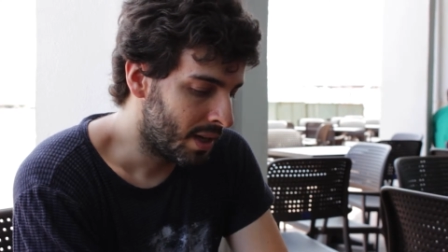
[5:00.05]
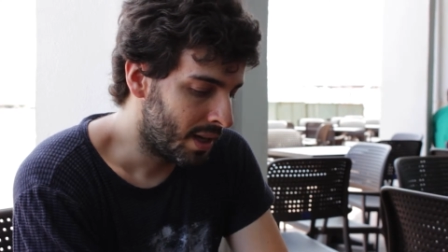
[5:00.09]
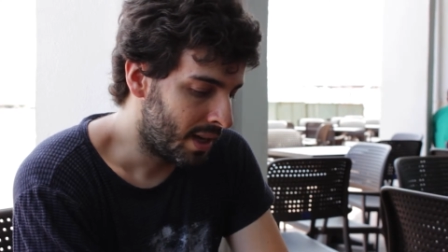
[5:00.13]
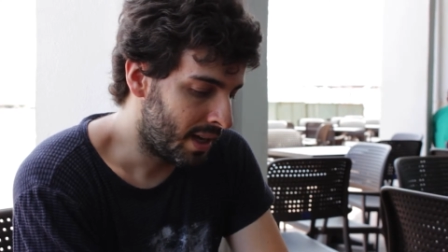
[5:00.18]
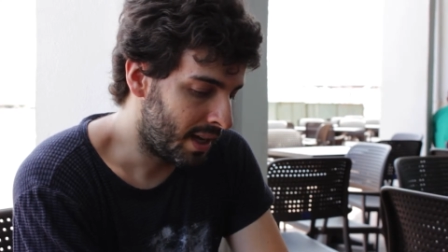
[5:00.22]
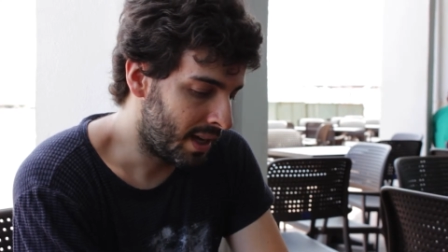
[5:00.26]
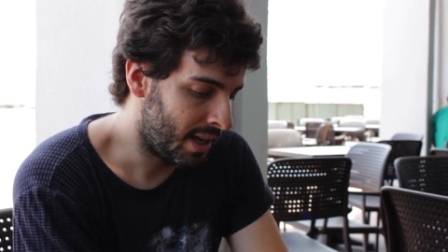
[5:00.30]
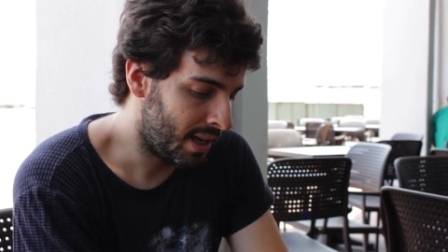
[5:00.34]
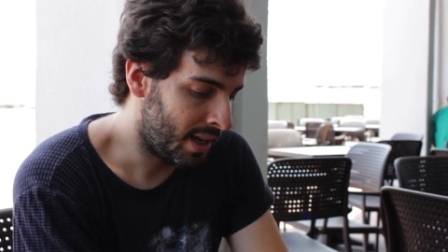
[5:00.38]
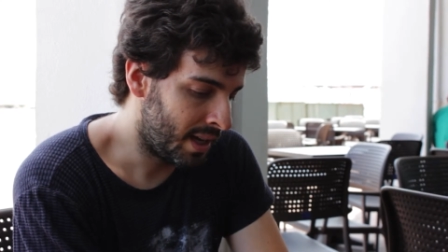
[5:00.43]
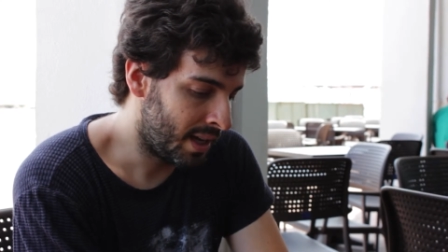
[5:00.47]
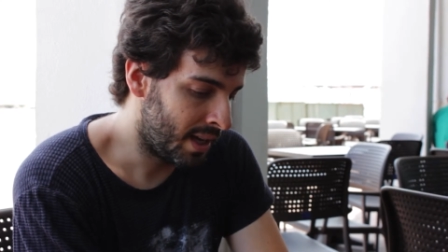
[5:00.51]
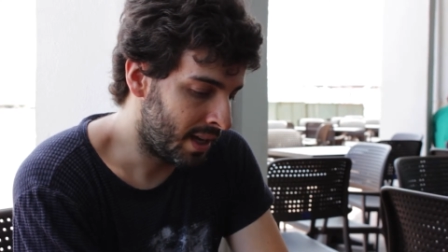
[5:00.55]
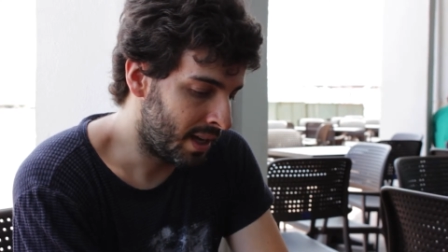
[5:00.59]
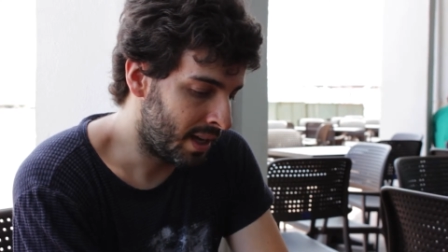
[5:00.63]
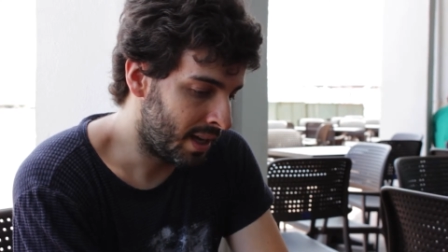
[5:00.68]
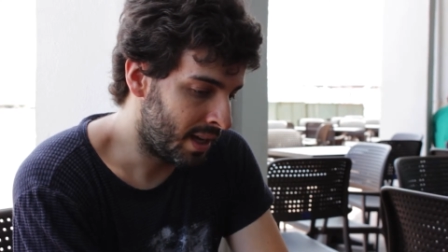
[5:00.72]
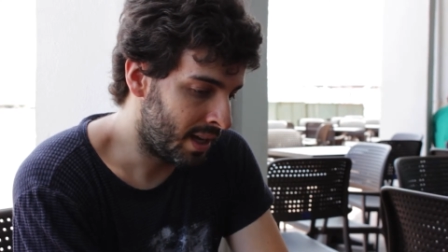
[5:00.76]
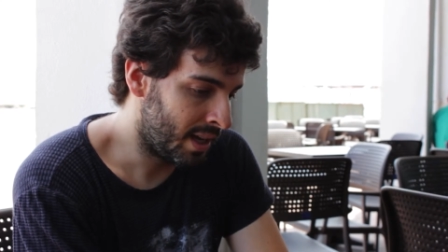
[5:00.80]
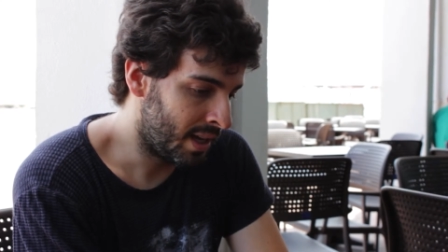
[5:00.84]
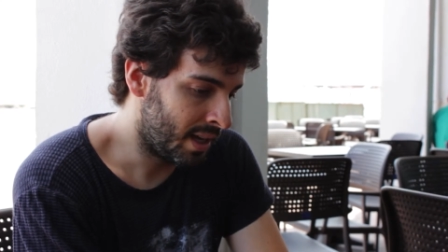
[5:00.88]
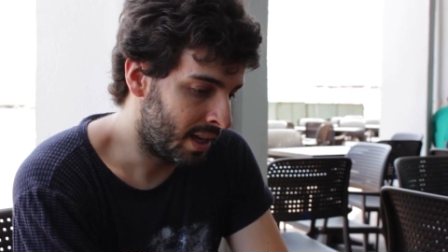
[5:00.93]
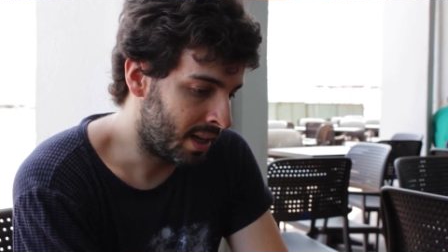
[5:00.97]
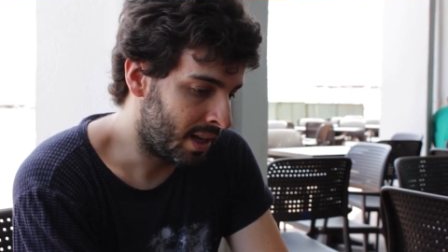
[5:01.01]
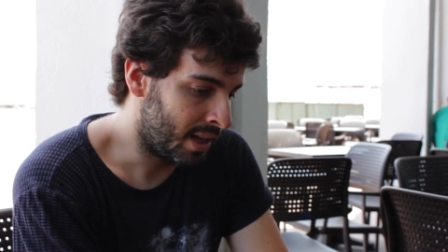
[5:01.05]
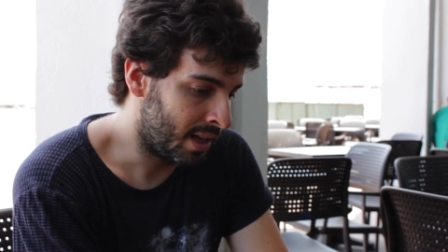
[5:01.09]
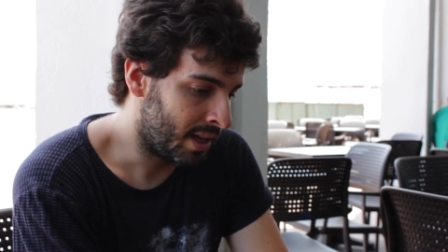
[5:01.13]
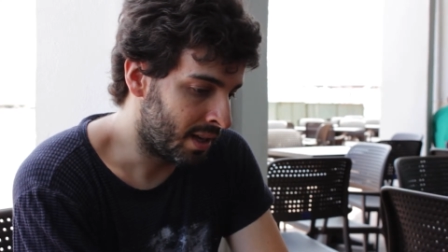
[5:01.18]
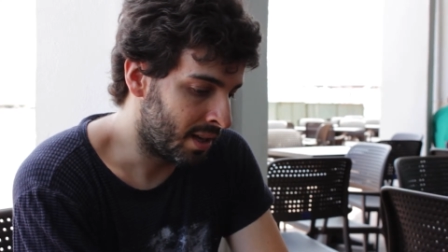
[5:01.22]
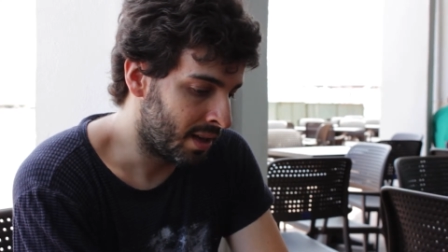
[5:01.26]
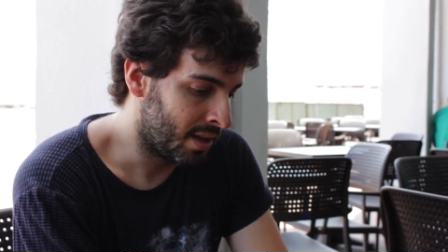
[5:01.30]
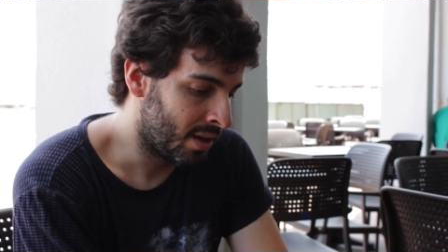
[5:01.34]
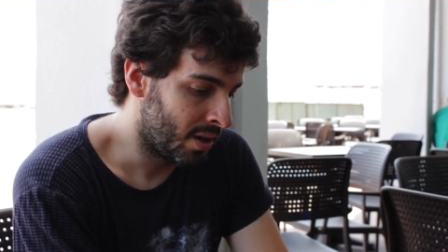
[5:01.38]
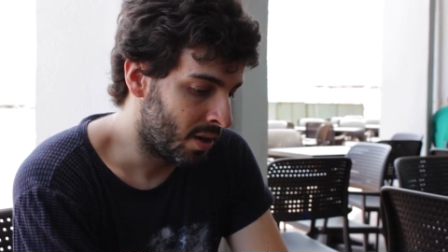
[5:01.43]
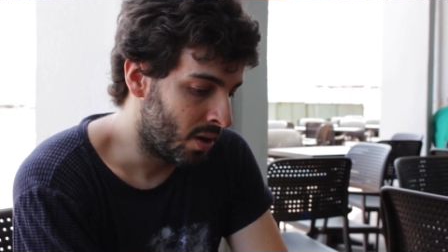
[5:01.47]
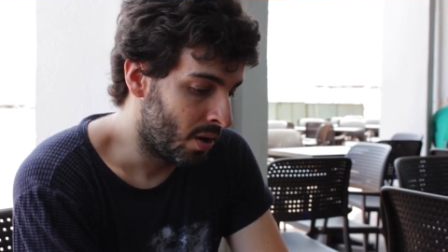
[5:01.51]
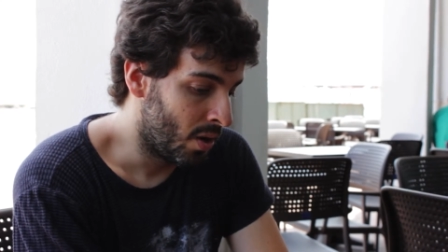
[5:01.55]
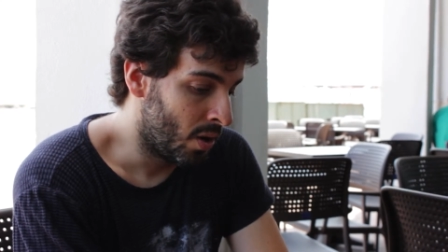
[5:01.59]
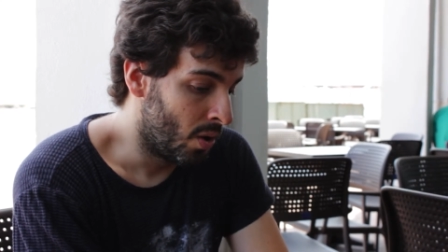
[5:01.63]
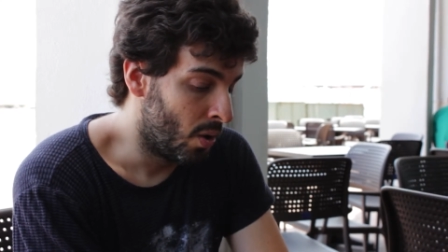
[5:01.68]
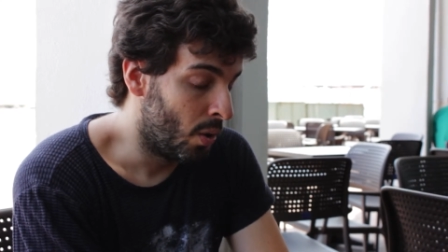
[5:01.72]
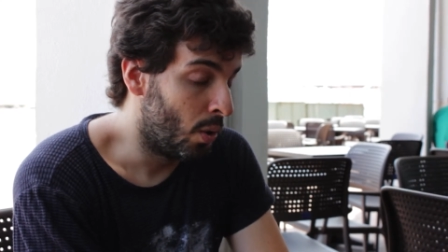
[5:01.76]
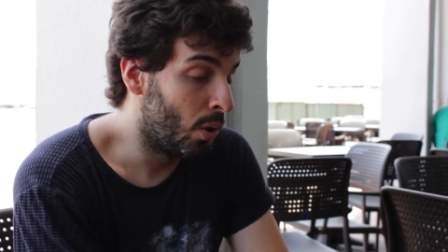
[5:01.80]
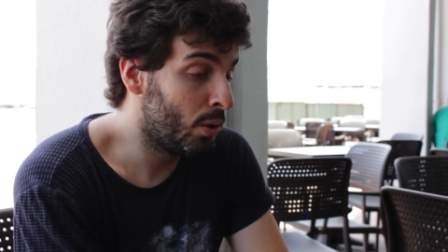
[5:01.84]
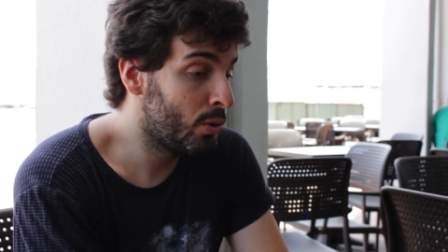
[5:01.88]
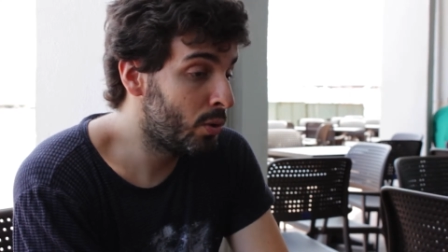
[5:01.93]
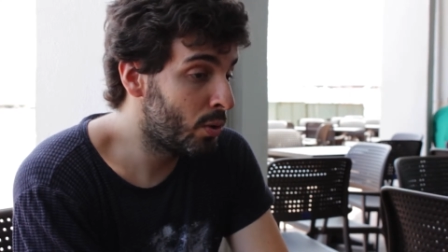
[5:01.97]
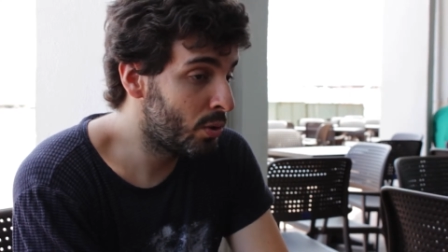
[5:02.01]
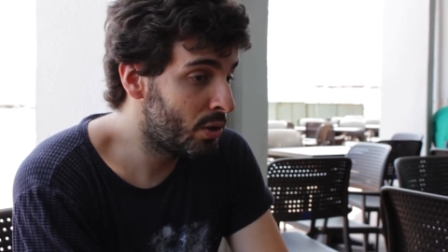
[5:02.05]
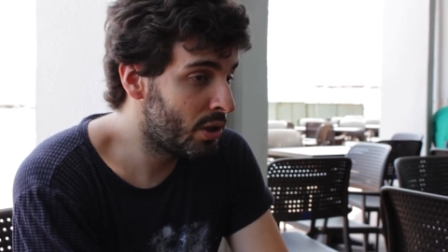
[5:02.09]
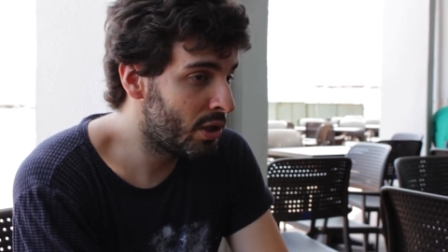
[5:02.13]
É... Outro